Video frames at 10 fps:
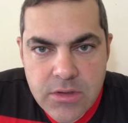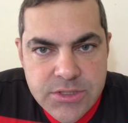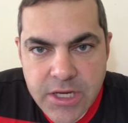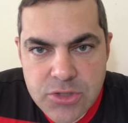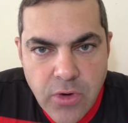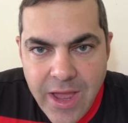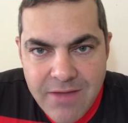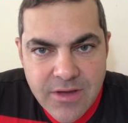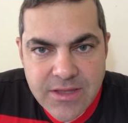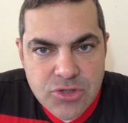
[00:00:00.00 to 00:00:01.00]
Gente, o
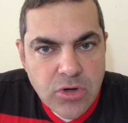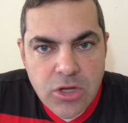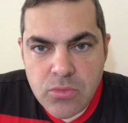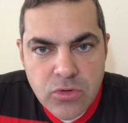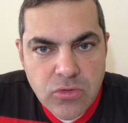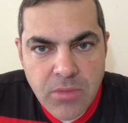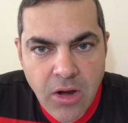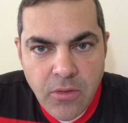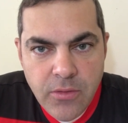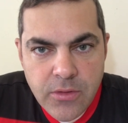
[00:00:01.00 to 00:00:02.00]
Hever está jogando muito
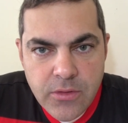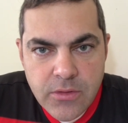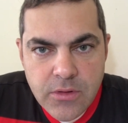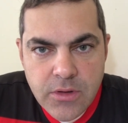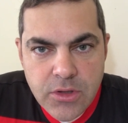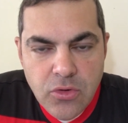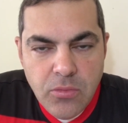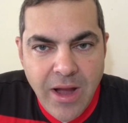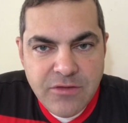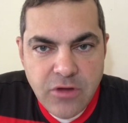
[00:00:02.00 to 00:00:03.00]
mal. E o
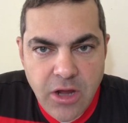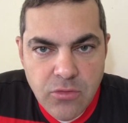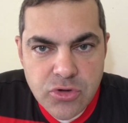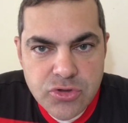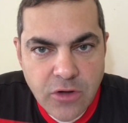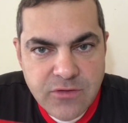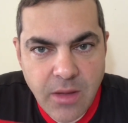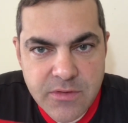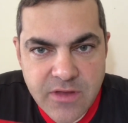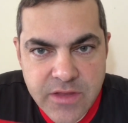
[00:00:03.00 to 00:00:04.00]
Márcio Araújo, nosso
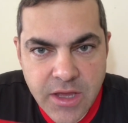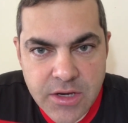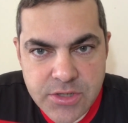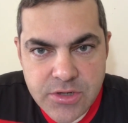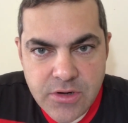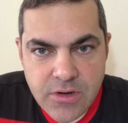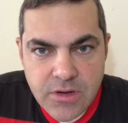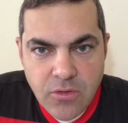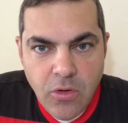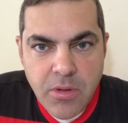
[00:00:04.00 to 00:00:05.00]
camisa 10?
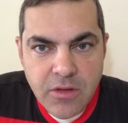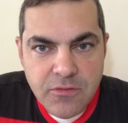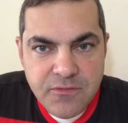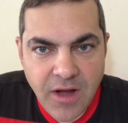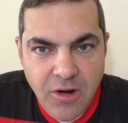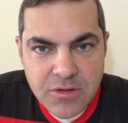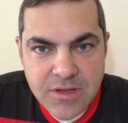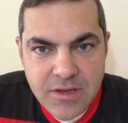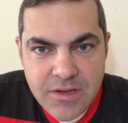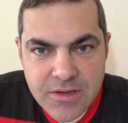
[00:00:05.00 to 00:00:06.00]
Cobrando
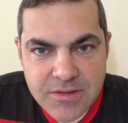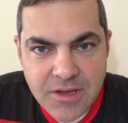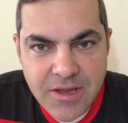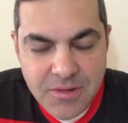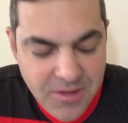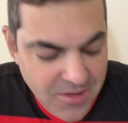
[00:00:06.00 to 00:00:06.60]
falta, dando,